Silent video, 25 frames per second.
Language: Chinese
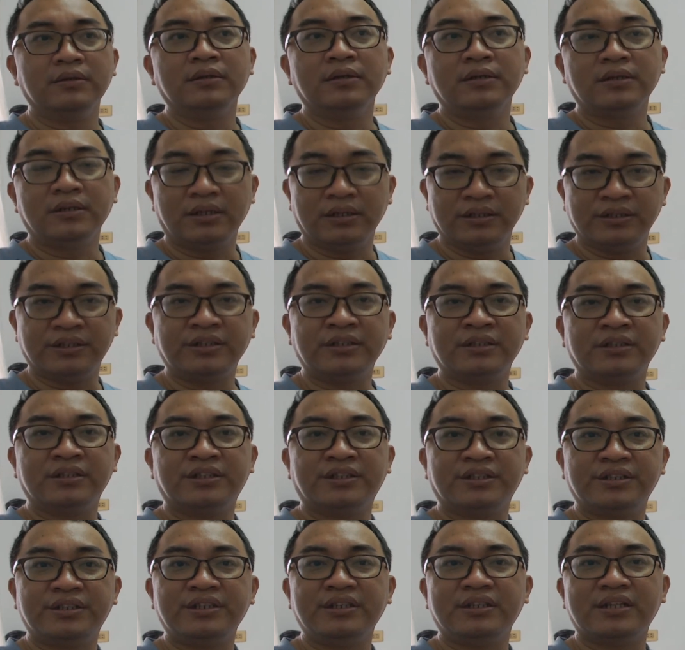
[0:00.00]
可是
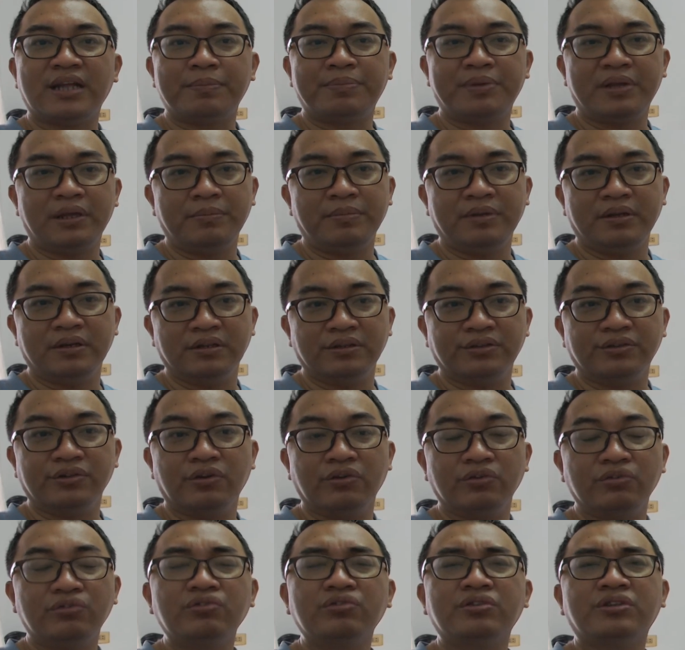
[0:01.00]
实际在批评的时候
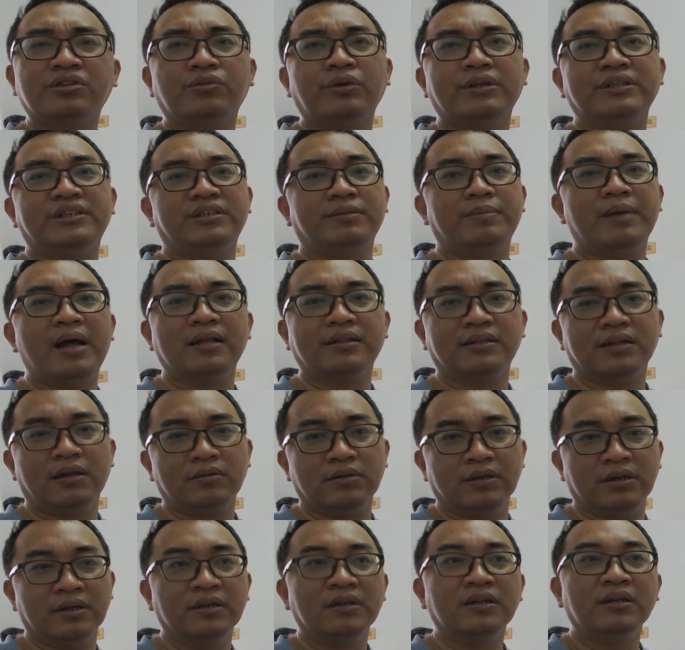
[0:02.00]
就是乱七八糟
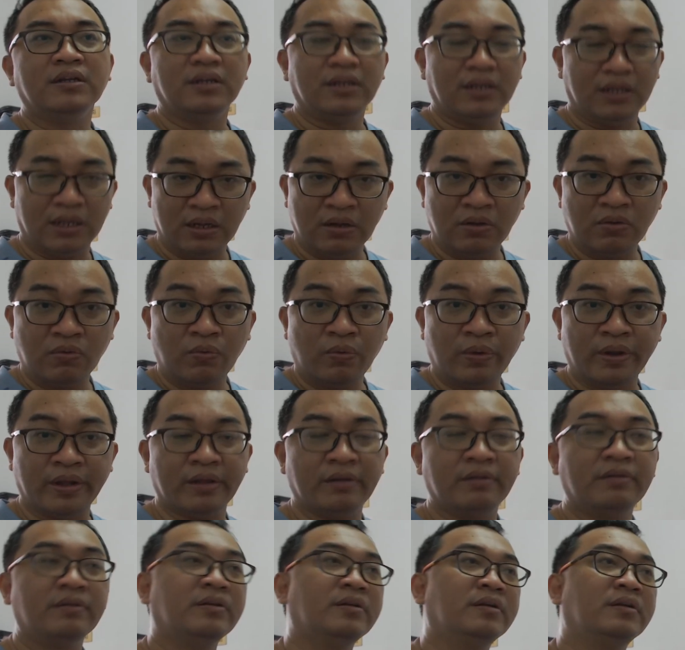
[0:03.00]
的，因为
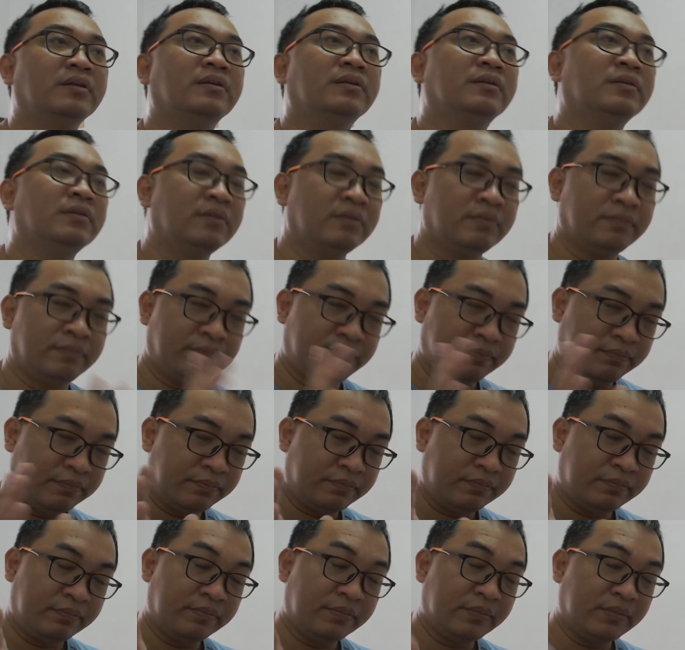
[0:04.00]

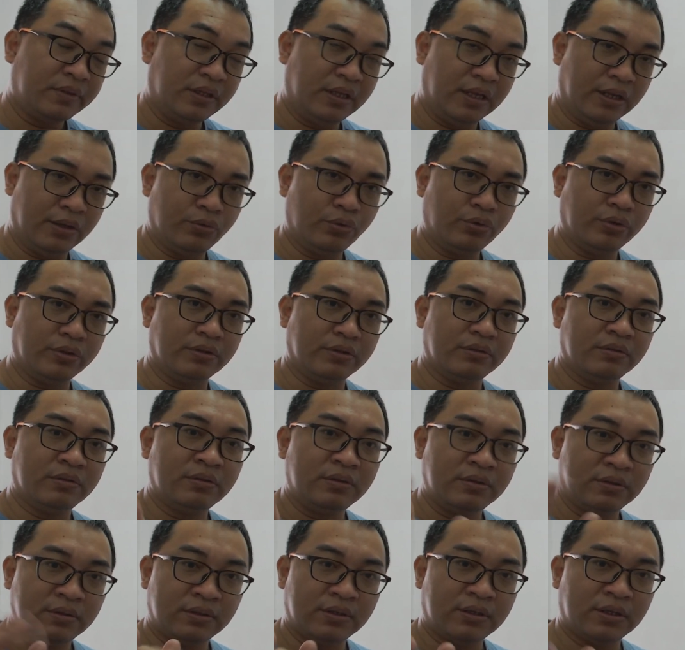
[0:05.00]
理论
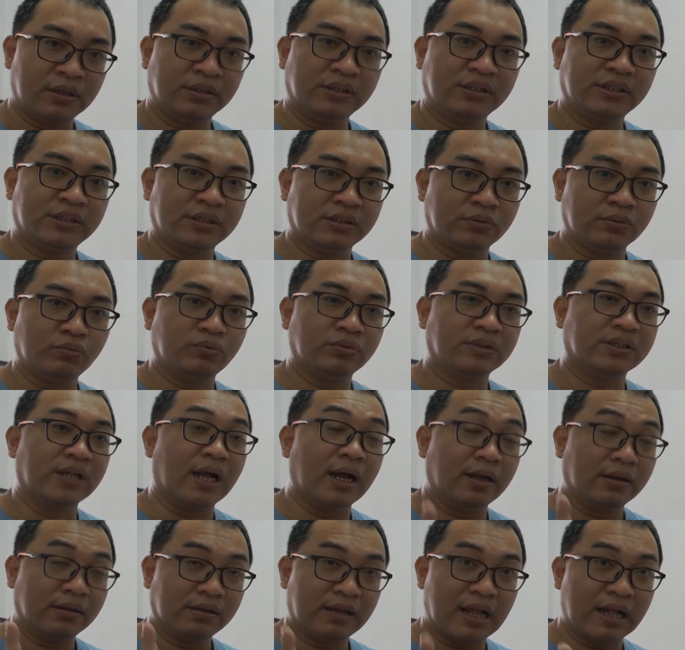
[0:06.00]
跟实物上
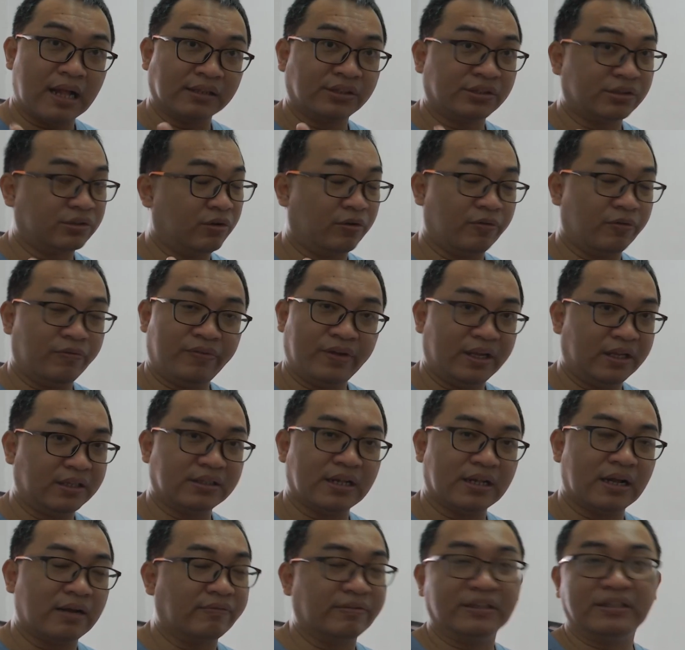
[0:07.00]
它是有非
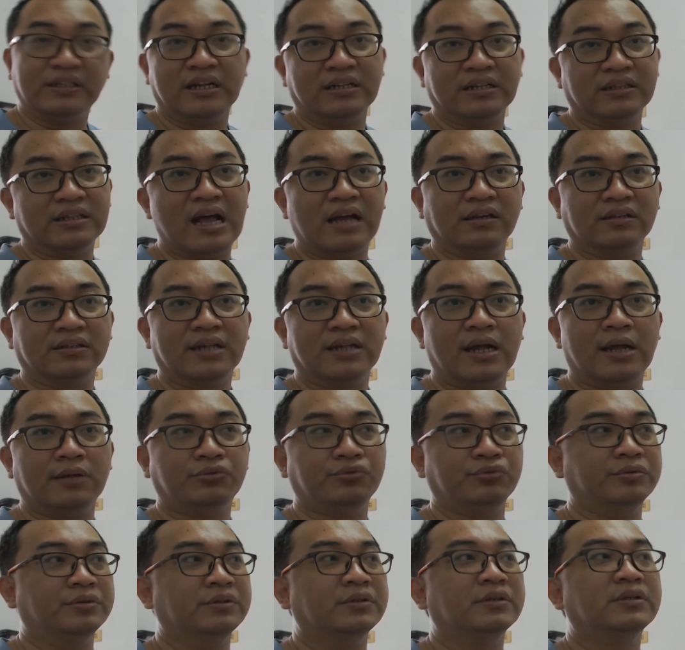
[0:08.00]
常非常大的差
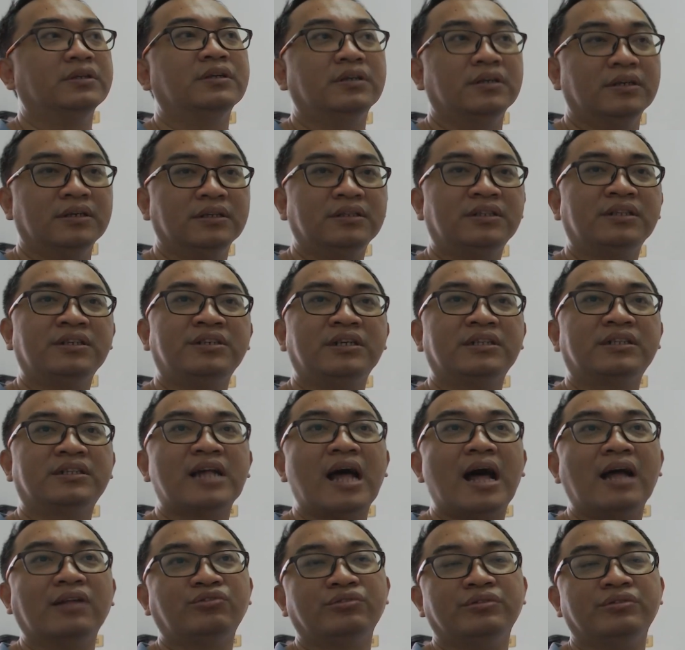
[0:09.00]
距，而这些
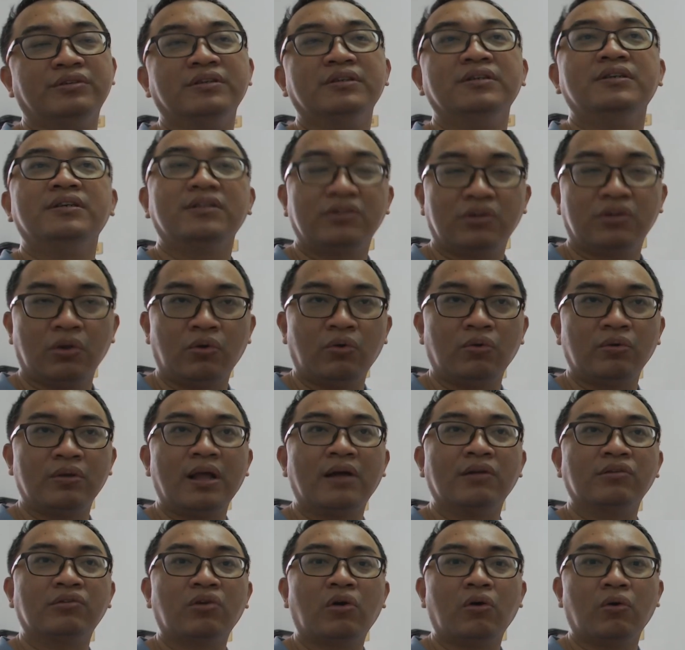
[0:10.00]
差距都要
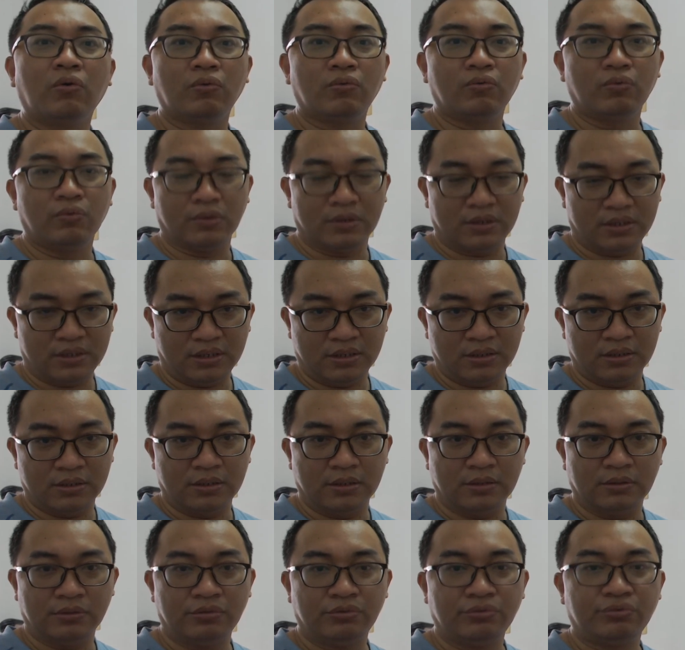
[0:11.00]
透过个人
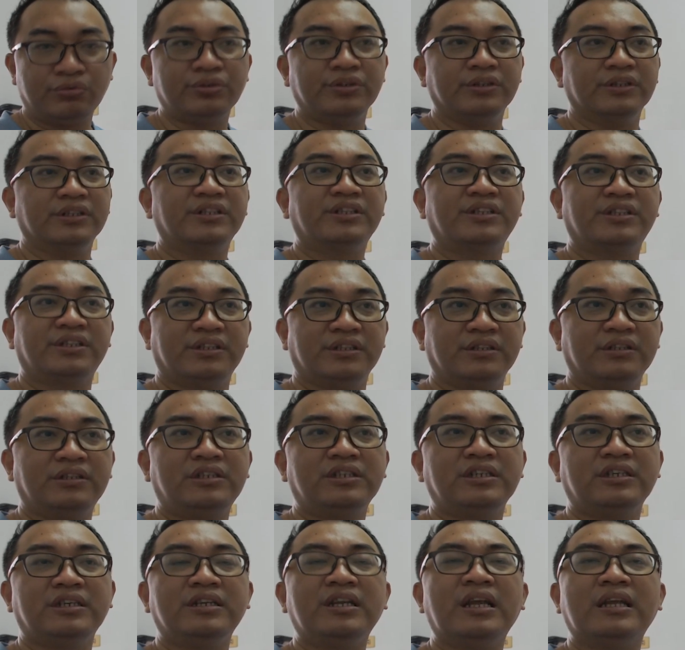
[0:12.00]
去实
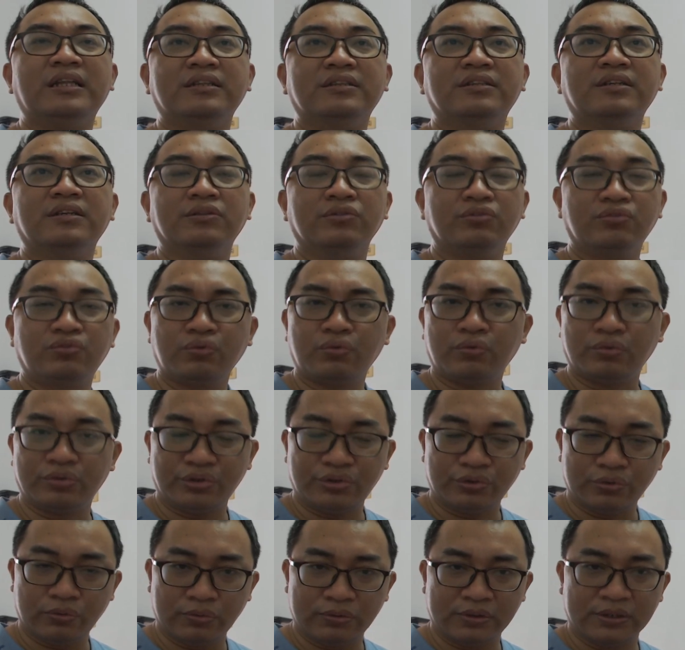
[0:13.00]
际验证做
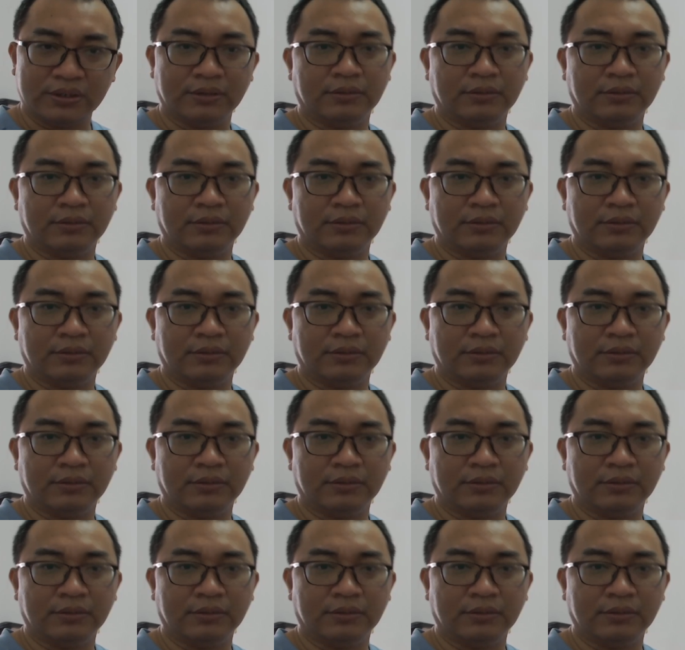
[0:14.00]
修正，